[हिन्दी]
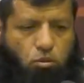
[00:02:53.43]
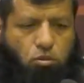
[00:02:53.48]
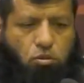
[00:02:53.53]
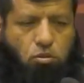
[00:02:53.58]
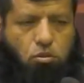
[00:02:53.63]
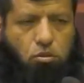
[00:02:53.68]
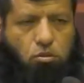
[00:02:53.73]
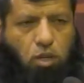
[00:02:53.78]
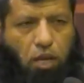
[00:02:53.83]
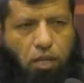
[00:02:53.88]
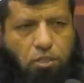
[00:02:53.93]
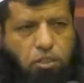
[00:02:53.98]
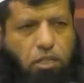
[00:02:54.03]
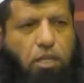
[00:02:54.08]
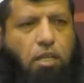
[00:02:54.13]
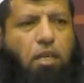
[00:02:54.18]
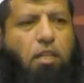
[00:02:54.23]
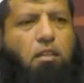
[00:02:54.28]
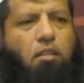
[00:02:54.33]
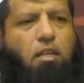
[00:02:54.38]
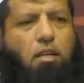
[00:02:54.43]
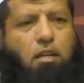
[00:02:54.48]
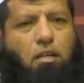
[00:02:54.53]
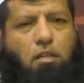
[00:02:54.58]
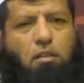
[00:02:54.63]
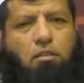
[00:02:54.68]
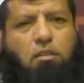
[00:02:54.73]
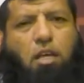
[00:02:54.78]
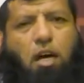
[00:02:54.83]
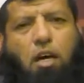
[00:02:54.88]
उस ढांचे के अंदर
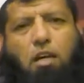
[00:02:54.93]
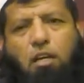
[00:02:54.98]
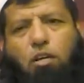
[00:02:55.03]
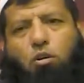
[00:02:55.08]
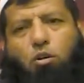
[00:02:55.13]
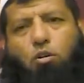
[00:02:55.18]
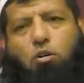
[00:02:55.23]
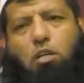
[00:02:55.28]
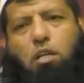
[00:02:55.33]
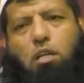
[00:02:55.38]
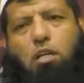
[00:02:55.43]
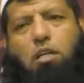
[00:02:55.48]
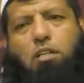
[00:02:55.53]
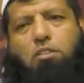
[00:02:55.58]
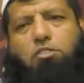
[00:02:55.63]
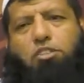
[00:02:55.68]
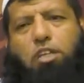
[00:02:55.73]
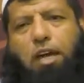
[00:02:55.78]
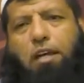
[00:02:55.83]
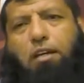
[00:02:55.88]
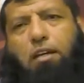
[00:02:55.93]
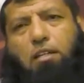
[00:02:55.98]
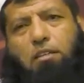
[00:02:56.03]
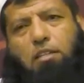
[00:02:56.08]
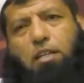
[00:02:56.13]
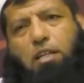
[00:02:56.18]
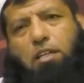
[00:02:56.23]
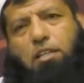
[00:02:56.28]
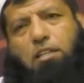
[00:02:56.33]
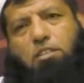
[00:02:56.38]
दाखिल होकर के चेक
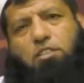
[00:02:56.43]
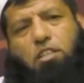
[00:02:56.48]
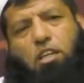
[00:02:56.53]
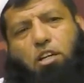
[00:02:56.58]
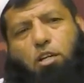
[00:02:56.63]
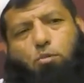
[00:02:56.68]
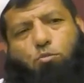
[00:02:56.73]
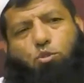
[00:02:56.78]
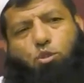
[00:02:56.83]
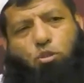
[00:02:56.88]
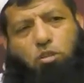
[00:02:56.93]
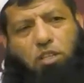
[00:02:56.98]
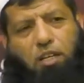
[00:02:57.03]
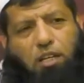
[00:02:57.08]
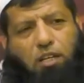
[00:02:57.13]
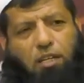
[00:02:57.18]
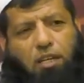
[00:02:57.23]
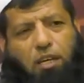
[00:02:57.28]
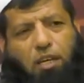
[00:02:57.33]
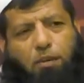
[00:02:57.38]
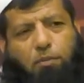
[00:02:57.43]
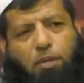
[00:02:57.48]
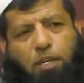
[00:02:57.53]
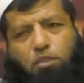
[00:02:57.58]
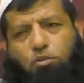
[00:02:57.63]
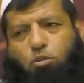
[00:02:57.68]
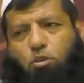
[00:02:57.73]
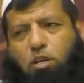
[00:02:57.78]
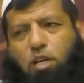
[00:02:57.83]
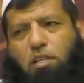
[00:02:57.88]
करता कि इसकी कमज़ोरियाँ क्या हैं मैं
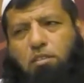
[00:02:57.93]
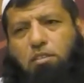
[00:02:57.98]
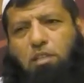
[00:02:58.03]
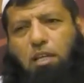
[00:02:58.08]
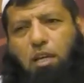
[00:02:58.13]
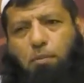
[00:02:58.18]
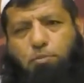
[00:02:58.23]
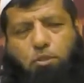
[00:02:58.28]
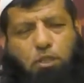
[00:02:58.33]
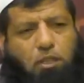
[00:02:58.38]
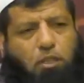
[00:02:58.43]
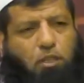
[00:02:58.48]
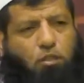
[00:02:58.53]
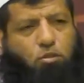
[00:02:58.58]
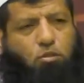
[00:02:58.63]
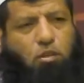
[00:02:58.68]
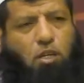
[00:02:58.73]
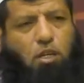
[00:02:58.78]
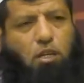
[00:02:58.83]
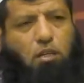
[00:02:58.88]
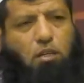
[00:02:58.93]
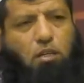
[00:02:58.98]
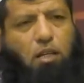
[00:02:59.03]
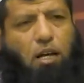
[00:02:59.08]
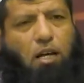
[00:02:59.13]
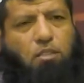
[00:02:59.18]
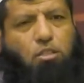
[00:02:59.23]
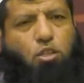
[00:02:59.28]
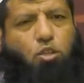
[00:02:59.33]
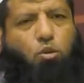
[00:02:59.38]
इसको कैसे कैप्चर करूँगा
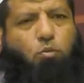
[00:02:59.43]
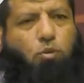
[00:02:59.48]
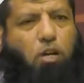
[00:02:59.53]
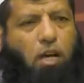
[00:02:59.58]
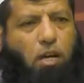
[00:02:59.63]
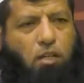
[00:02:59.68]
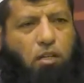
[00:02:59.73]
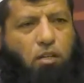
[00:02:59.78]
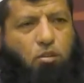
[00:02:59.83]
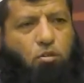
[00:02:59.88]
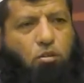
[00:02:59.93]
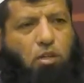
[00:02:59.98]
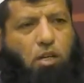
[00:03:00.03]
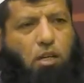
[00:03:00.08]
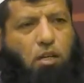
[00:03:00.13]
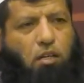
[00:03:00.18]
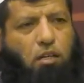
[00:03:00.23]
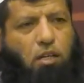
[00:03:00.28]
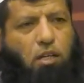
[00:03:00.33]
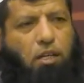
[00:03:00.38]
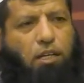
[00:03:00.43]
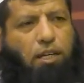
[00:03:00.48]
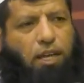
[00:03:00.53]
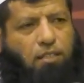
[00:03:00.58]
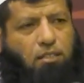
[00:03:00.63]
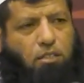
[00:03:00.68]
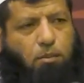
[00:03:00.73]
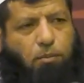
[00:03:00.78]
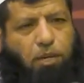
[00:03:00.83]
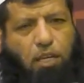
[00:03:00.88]
कहाँ से गुमराह करूँगा
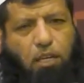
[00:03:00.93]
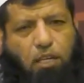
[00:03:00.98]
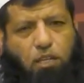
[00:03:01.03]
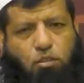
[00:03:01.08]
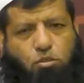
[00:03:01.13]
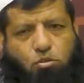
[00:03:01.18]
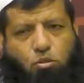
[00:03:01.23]
कैसे मैंने